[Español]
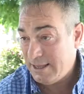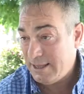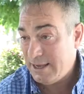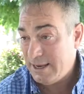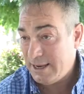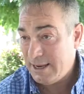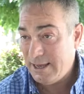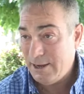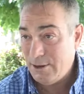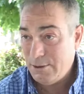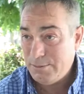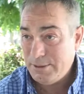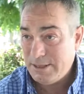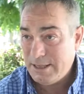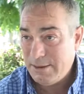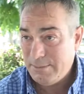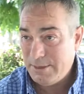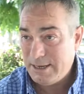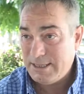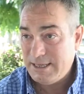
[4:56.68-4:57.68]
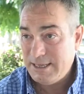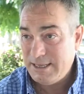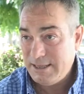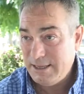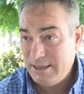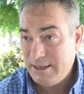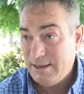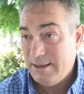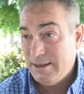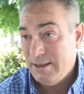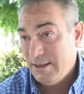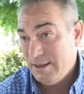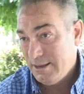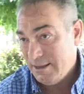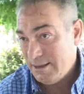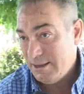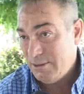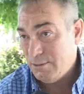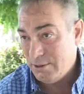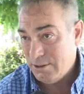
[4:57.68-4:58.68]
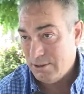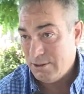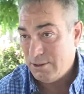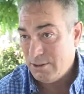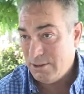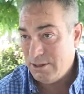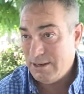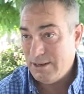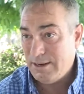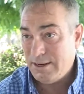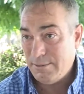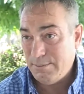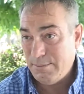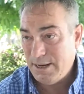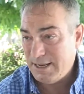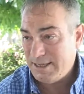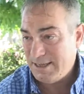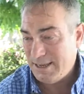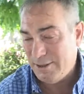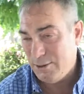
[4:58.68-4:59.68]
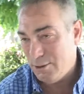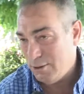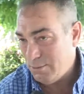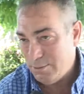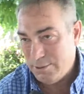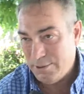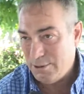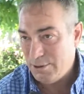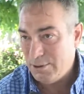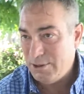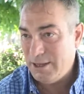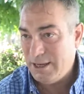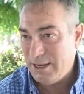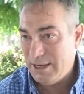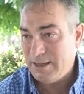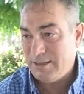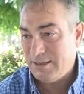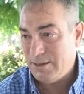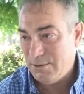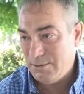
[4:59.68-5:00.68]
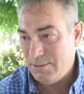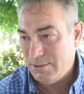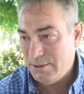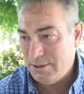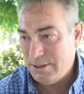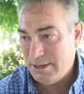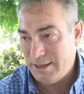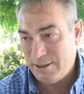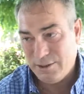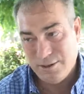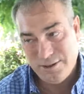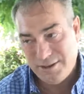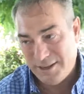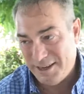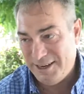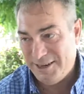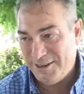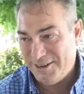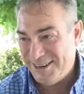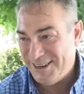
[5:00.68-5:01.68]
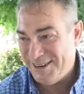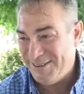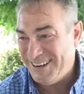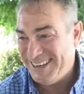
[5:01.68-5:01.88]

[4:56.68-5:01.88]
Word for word: de acá del Hospital Marcetti y bueno, estoy reemplazándolo por unos días como director interino nada